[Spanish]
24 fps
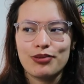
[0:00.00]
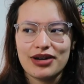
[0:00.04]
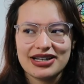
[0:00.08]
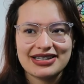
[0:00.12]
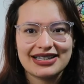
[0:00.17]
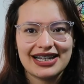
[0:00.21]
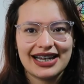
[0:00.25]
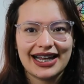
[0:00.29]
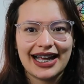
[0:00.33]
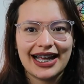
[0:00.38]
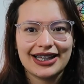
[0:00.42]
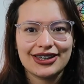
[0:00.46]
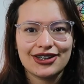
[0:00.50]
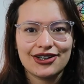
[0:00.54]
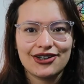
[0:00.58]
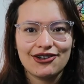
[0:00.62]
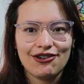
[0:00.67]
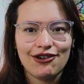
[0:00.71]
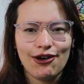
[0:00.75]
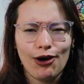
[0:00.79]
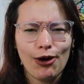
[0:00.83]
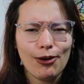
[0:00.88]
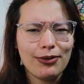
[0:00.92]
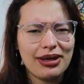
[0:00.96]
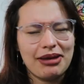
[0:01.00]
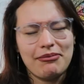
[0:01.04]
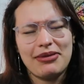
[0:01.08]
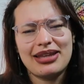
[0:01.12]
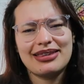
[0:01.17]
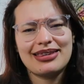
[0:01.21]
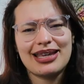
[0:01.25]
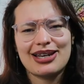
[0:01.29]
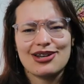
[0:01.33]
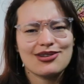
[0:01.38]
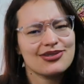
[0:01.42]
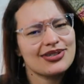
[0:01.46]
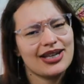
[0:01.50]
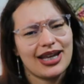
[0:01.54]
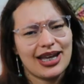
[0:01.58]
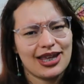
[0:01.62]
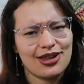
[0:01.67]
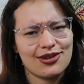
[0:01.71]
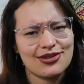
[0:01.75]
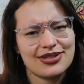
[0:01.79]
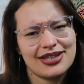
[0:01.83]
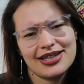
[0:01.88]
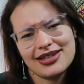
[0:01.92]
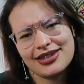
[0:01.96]
pues el gato obviamente no se
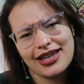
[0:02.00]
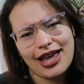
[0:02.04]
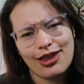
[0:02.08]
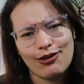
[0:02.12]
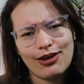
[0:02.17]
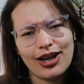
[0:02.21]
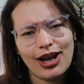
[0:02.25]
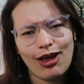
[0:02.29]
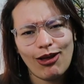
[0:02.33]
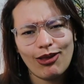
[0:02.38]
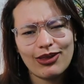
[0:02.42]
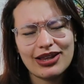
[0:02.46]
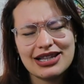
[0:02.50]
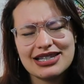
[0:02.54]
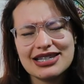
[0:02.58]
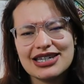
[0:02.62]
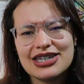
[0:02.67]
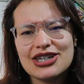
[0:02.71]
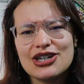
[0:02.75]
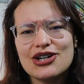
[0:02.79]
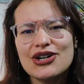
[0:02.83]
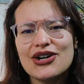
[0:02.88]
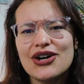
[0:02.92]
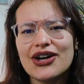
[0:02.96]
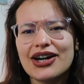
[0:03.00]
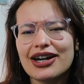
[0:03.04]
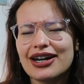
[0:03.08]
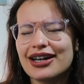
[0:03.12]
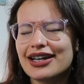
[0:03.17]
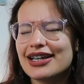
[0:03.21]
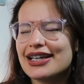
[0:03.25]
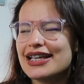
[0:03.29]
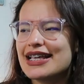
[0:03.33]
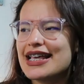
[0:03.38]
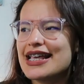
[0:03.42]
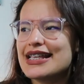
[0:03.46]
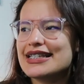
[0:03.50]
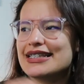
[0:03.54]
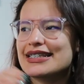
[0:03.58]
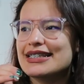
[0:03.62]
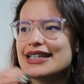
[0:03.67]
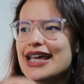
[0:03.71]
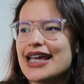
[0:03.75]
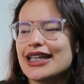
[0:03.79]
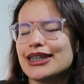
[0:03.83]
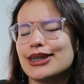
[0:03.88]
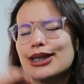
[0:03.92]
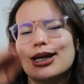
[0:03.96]
quedó sentado al lado del señor,
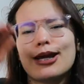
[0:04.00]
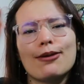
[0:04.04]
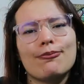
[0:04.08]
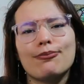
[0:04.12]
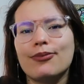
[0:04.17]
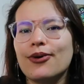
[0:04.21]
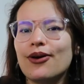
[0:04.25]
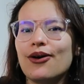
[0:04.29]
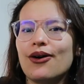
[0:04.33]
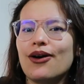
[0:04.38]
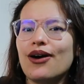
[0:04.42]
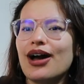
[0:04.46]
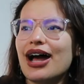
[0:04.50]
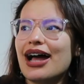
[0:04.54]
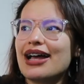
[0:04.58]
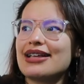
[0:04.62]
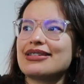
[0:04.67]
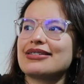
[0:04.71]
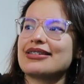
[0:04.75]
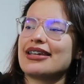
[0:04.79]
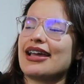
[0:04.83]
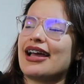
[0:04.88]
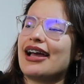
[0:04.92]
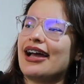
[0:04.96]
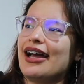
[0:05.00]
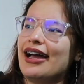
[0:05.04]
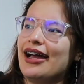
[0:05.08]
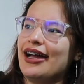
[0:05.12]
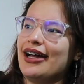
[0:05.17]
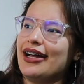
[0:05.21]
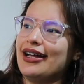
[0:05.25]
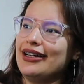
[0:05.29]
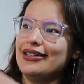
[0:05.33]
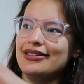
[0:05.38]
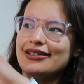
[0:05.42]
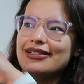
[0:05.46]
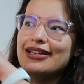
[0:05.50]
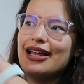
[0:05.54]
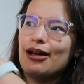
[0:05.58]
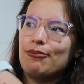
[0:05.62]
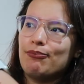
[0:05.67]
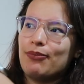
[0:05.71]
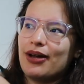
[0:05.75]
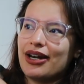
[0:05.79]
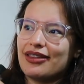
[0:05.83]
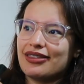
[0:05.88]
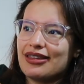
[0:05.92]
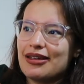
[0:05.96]
se trepó hacia
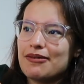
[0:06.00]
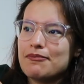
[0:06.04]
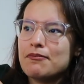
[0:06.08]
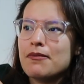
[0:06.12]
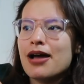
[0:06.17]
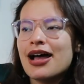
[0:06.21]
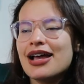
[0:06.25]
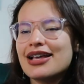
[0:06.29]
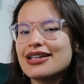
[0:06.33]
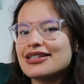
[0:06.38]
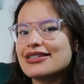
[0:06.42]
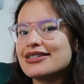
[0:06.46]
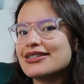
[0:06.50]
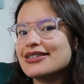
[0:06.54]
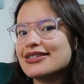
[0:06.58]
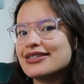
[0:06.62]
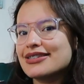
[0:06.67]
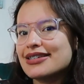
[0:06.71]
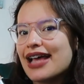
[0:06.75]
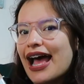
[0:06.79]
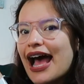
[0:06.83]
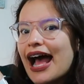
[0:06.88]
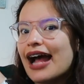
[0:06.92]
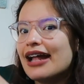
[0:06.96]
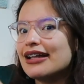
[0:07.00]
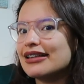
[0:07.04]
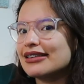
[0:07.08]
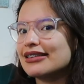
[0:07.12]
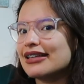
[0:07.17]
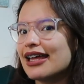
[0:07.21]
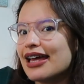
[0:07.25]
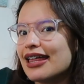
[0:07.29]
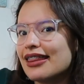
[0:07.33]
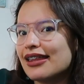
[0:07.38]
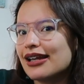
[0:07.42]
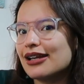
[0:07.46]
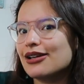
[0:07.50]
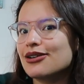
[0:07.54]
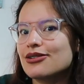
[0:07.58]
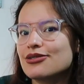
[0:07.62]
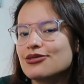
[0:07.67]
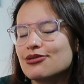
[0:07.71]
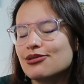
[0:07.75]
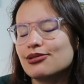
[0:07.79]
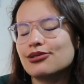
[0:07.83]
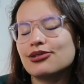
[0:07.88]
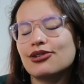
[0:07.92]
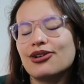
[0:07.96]
la parte más alta del
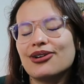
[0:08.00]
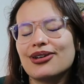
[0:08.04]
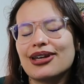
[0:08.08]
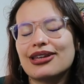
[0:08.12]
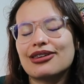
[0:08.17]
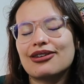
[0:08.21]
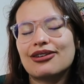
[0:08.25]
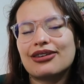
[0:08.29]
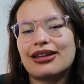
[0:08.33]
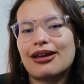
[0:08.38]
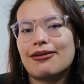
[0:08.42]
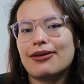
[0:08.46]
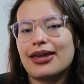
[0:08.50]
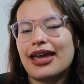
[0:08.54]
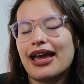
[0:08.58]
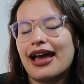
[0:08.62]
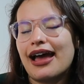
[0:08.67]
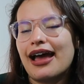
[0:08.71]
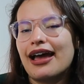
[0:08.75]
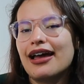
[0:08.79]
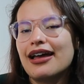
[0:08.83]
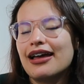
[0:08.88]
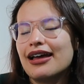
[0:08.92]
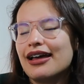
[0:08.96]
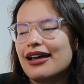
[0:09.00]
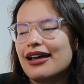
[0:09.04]
consultorio donde había